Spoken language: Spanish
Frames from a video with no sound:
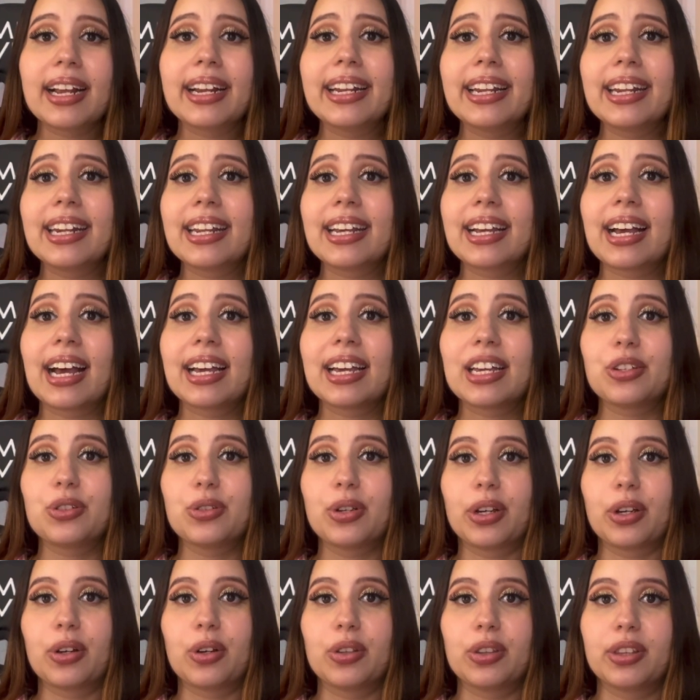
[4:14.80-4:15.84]
la
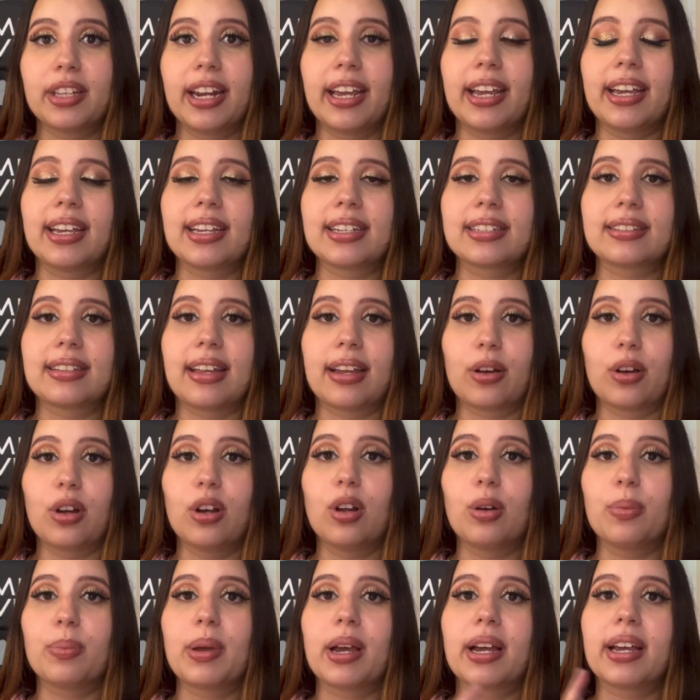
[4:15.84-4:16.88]
clínica que yo encontré que
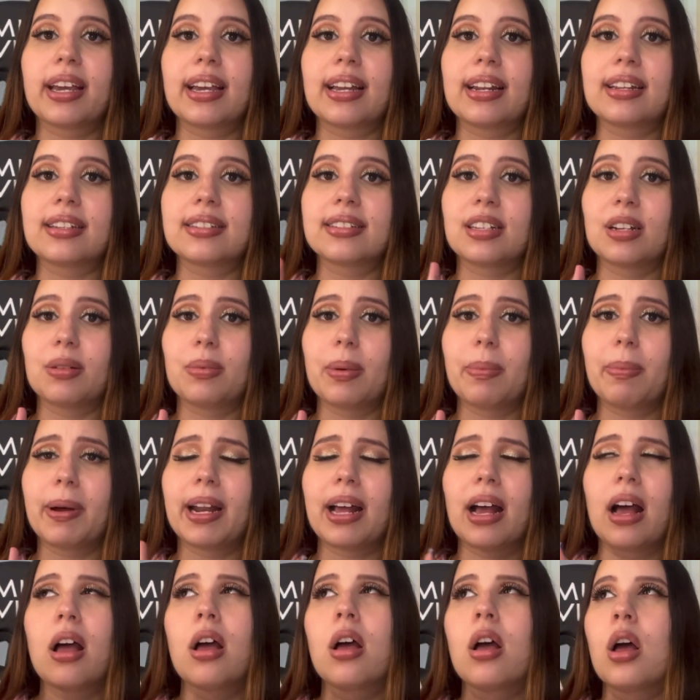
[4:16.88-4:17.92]
está en Colombia, que les
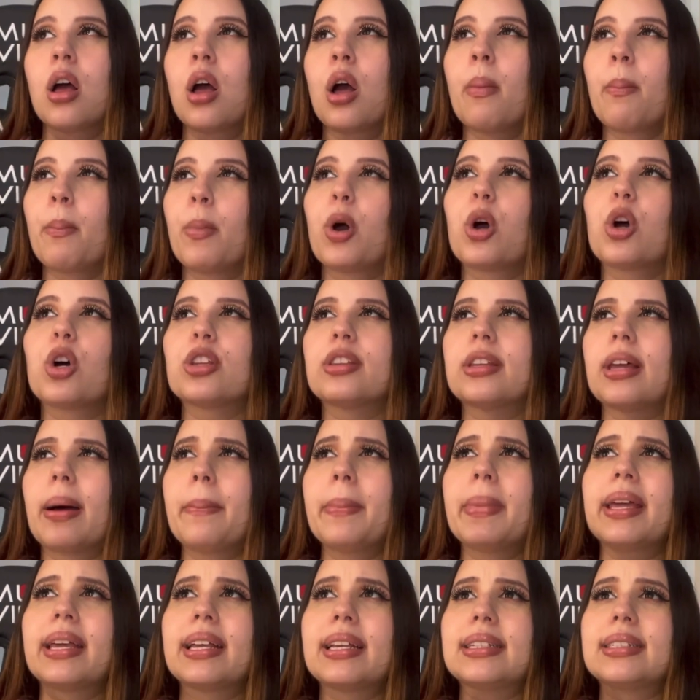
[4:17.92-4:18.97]
sirve para
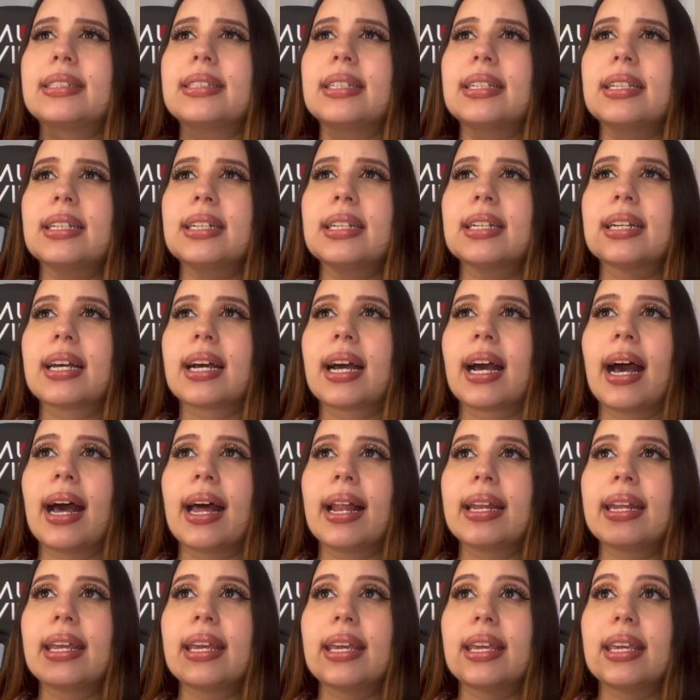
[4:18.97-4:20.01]
Bogotá, Medellín,
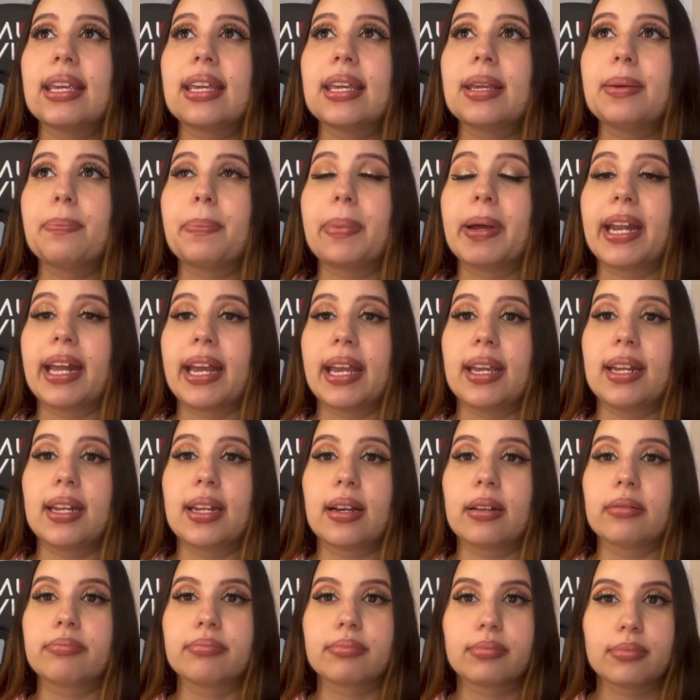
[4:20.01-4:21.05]
Cali y
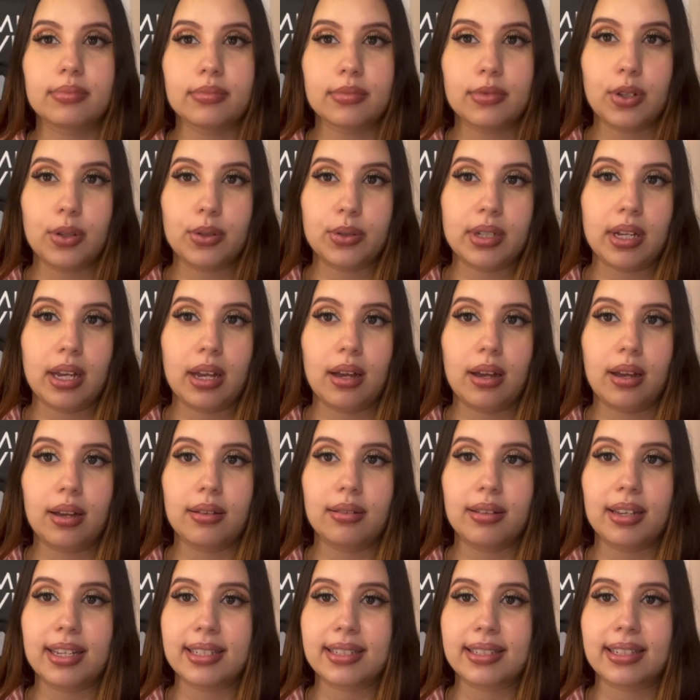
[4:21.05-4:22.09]
Pereira. O
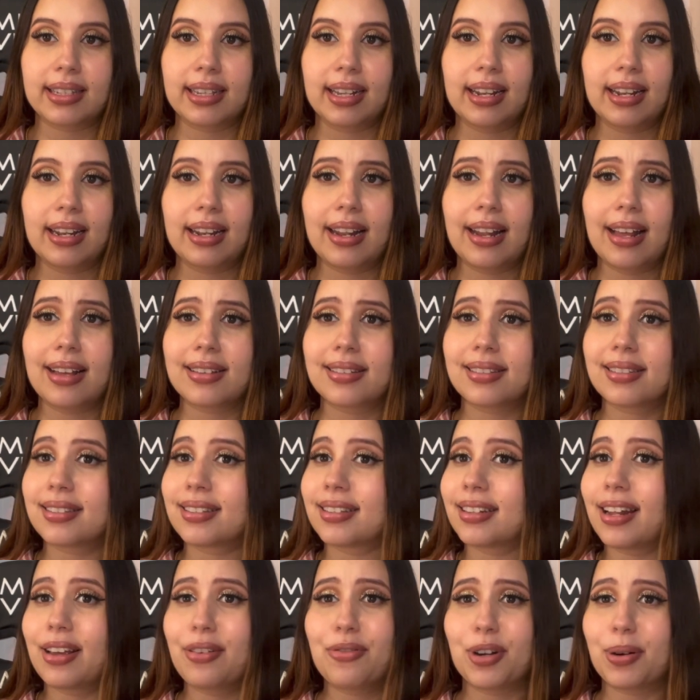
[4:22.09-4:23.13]
sea, es
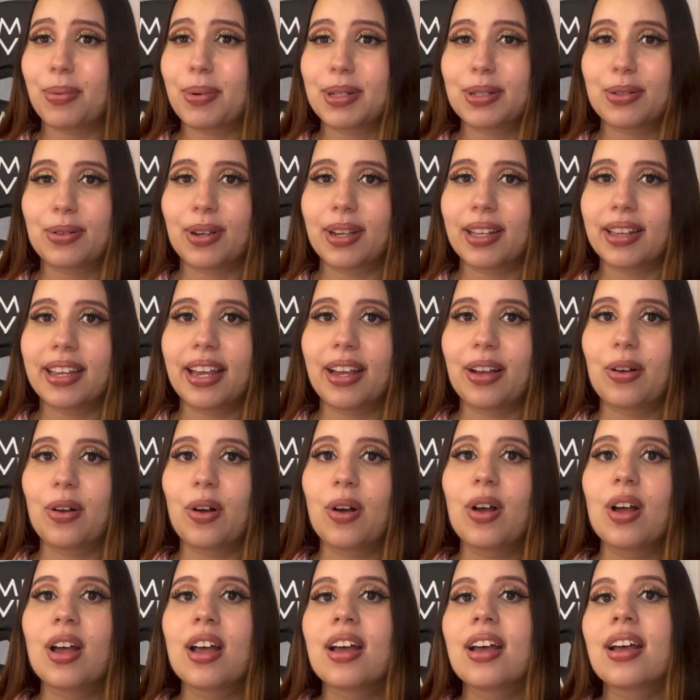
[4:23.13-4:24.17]
las, la información que
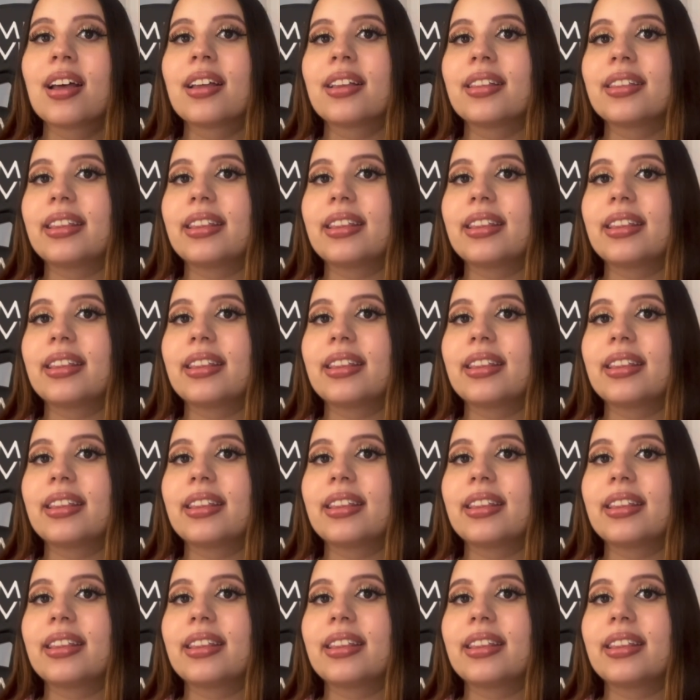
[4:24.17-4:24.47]
tengo